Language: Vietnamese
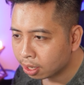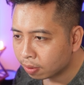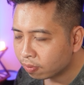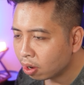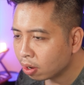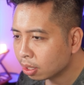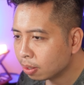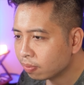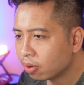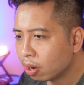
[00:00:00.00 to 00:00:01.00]
Frog nhưng
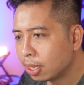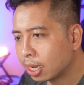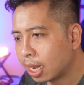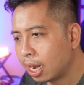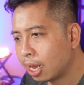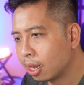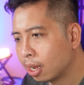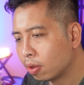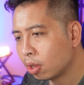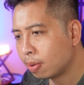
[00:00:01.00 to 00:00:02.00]
mà Frog bị cái là
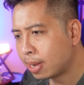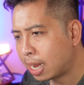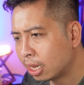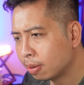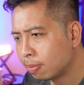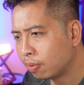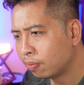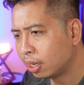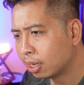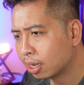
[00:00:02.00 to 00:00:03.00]
gõ thoải mái nhưng mà vì